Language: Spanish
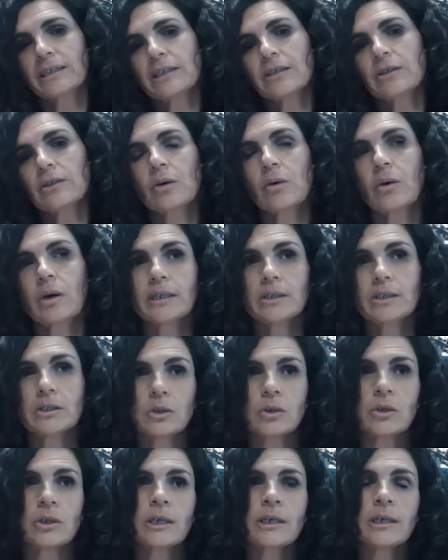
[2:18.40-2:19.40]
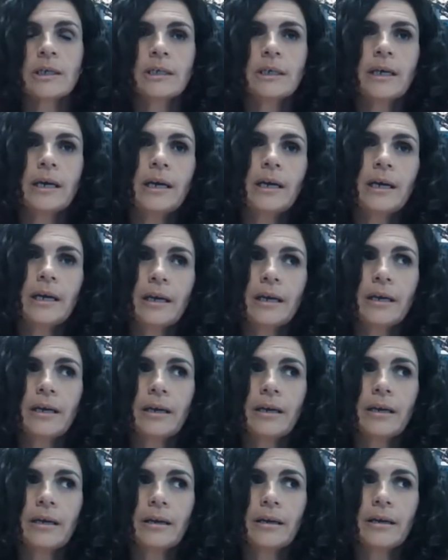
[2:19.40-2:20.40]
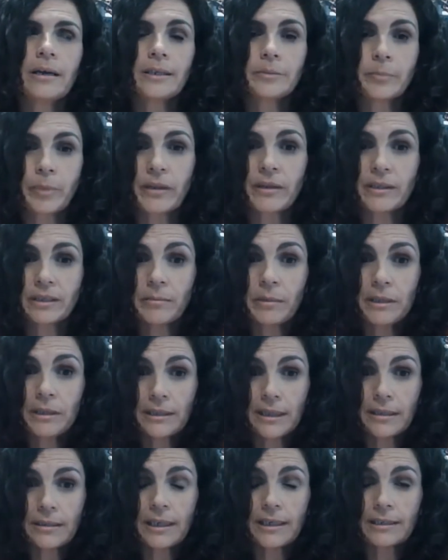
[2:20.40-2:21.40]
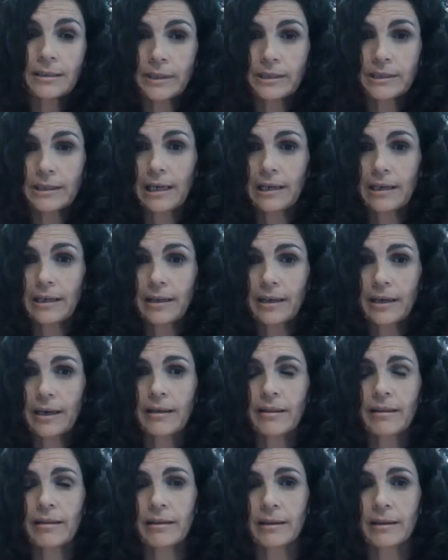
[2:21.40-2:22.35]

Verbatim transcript: en torno a esto, eh, es precisamente esa transversalidad.